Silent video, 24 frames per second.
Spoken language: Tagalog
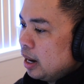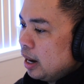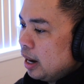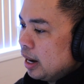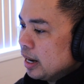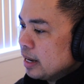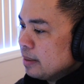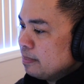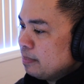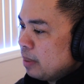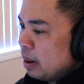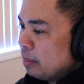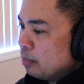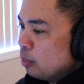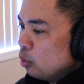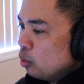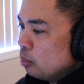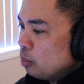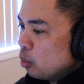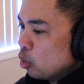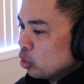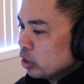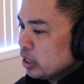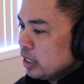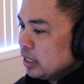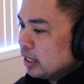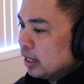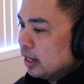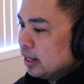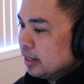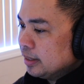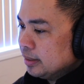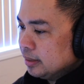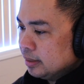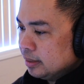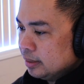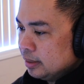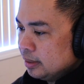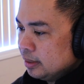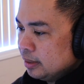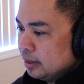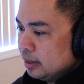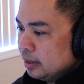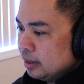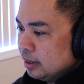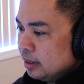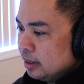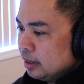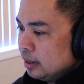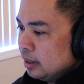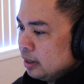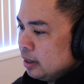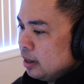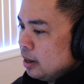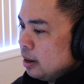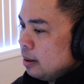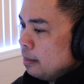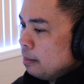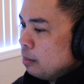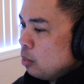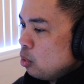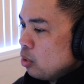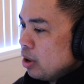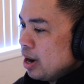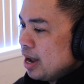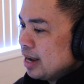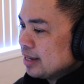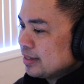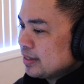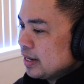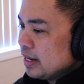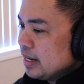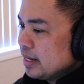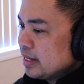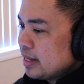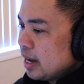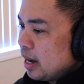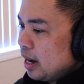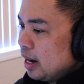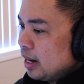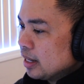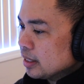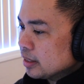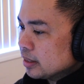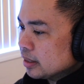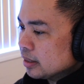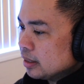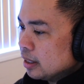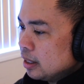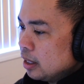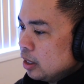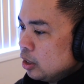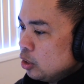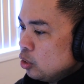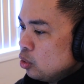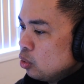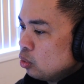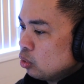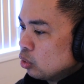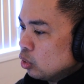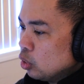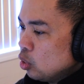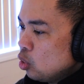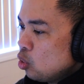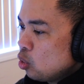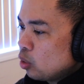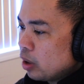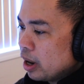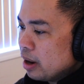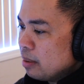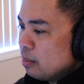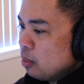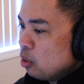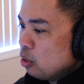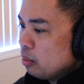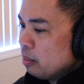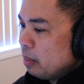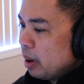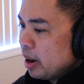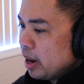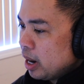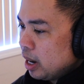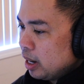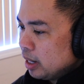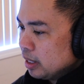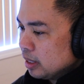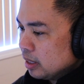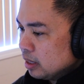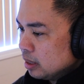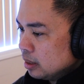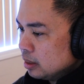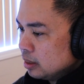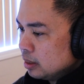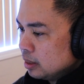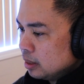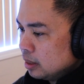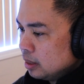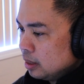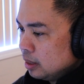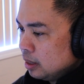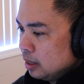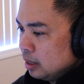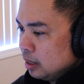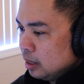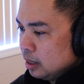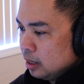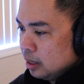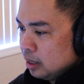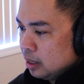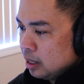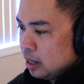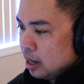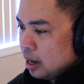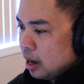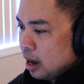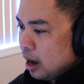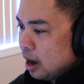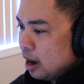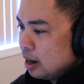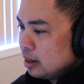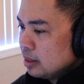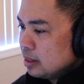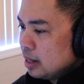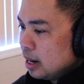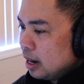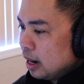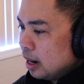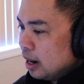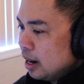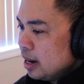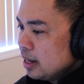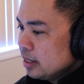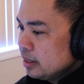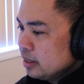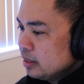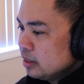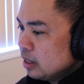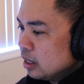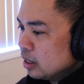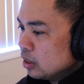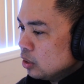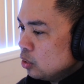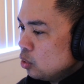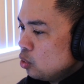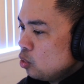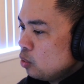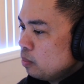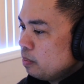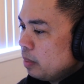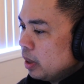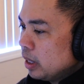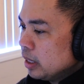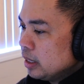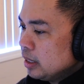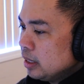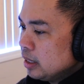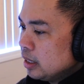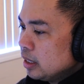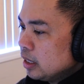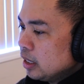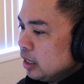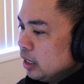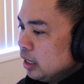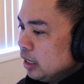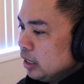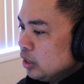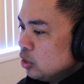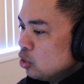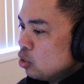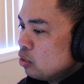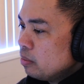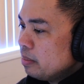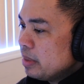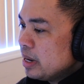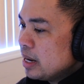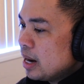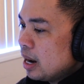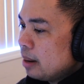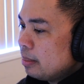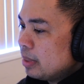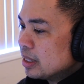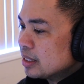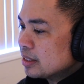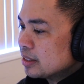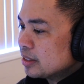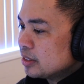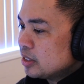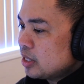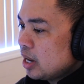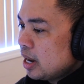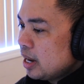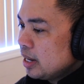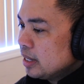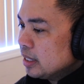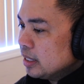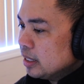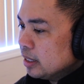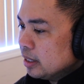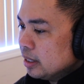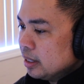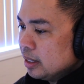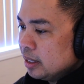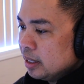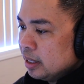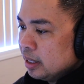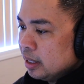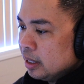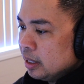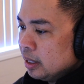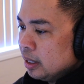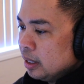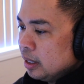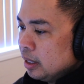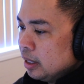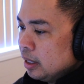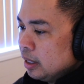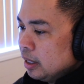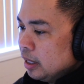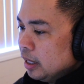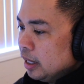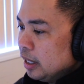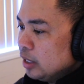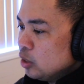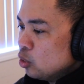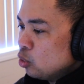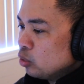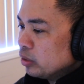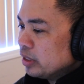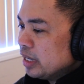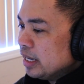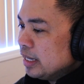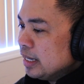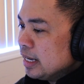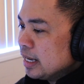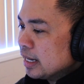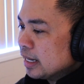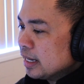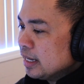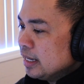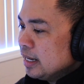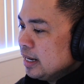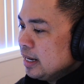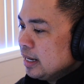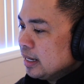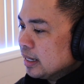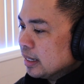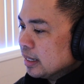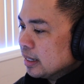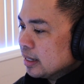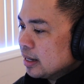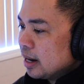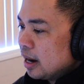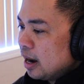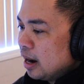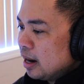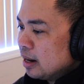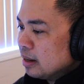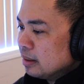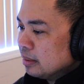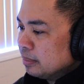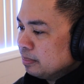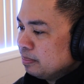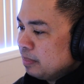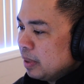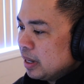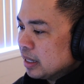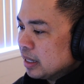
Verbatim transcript: ay papupurihan. Mula sa itaas, luklukan mong banal. Ang lahat ng lupay iyong minamasdan, iyong dinirinig ang